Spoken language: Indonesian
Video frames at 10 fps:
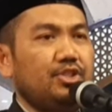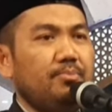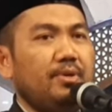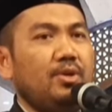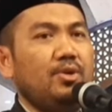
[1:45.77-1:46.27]

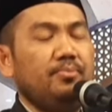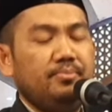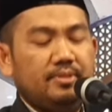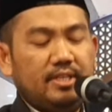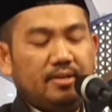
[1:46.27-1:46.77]

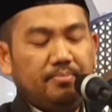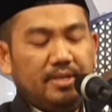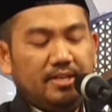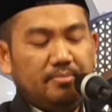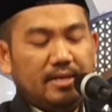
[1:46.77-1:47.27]
sebelum
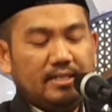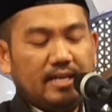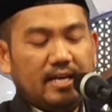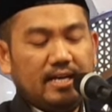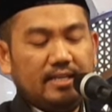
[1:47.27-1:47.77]
terbit
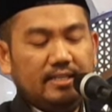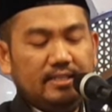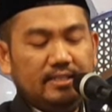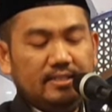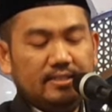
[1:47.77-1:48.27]

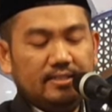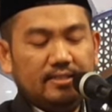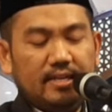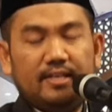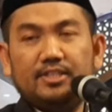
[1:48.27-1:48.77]
matahari
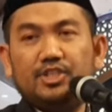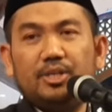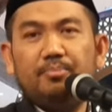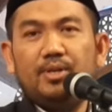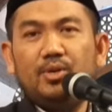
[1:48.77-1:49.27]
dan
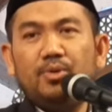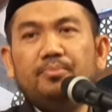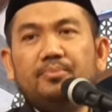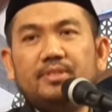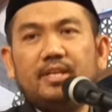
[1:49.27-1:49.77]

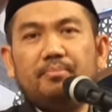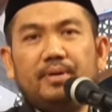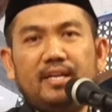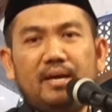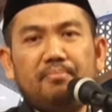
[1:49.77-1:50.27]
sebelum
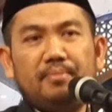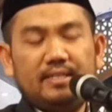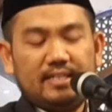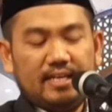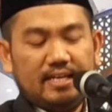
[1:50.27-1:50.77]
terbenam
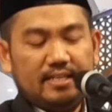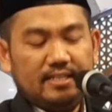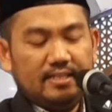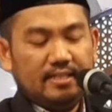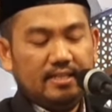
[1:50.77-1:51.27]

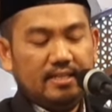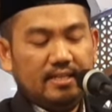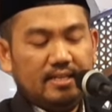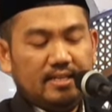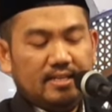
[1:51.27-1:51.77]
matahari
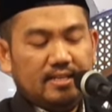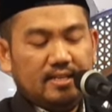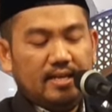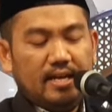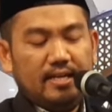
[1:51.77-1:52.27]

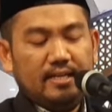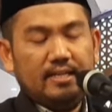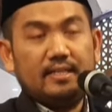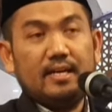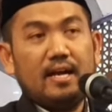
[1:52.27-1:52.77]
dan
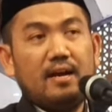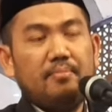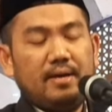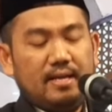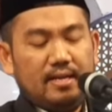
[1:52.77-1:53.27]
di
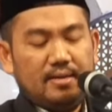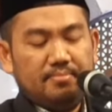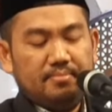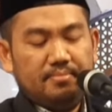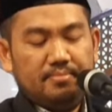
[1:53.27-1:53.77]
tengah
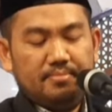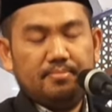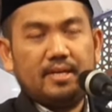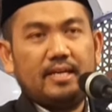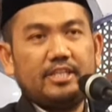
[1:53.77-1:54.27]
malam
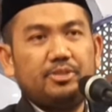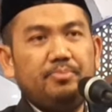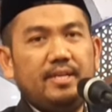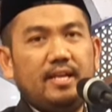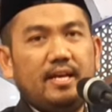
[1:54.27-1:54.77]

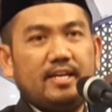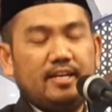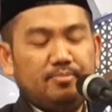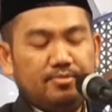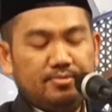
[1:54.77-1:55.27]
bertasbihlah
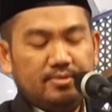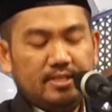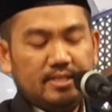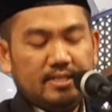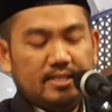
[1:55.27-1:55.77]

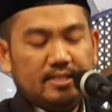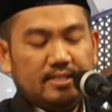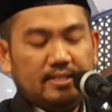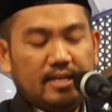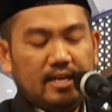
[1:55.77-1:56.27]
kamu
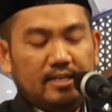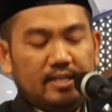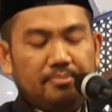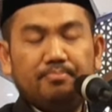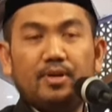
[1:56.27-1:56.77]

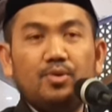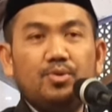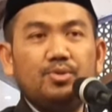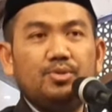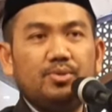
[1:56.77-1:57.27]
dan di
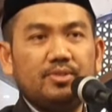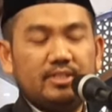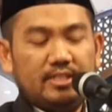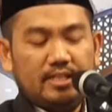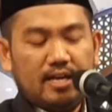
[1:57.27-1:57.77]

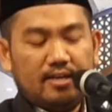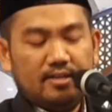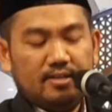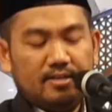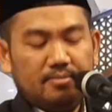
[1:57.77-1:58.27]
penghujung
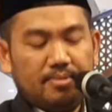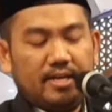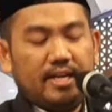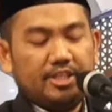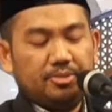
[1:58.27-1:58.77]
siang
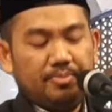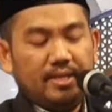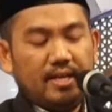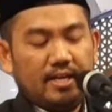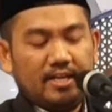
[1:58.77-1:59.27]

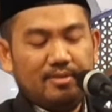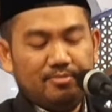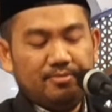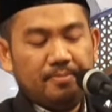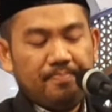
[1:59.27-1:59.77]
bertasbihlah
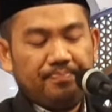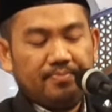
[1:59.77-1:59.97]
kamu